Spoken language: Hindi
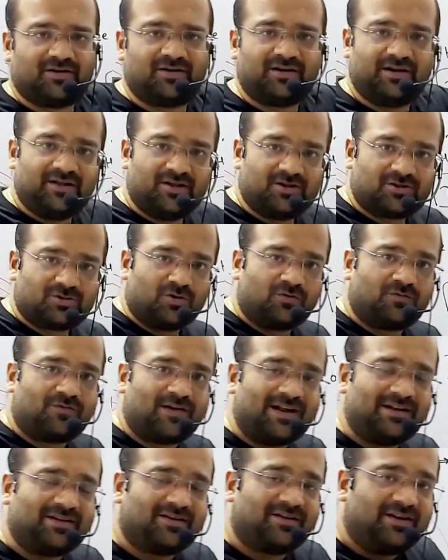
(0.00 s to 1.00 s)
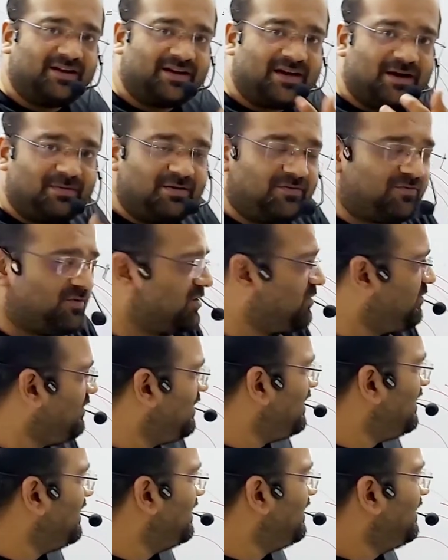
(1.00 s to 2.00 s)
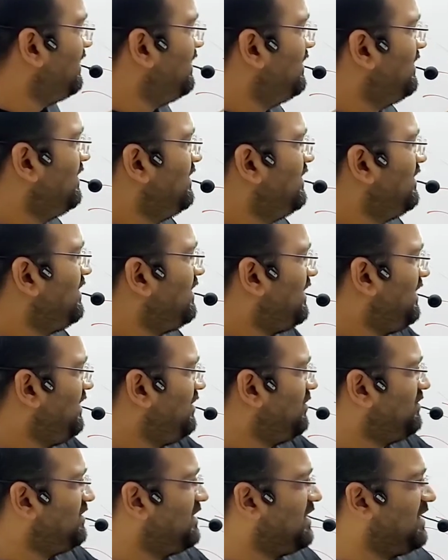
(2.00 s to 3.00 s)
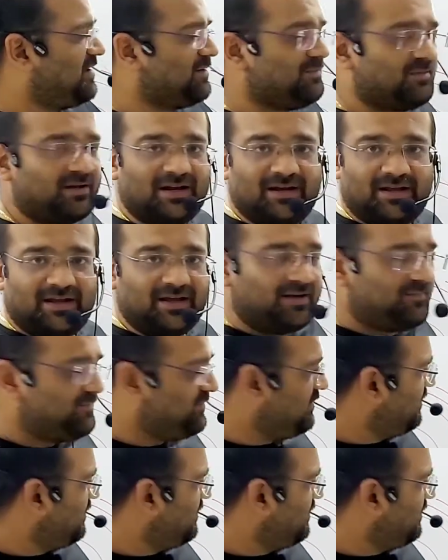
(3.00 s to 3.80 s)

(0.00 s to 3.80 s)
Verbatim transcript: रेडियस को फाइन करने का भी फॉर्मूला है हाइड्रोजन एटम के लिए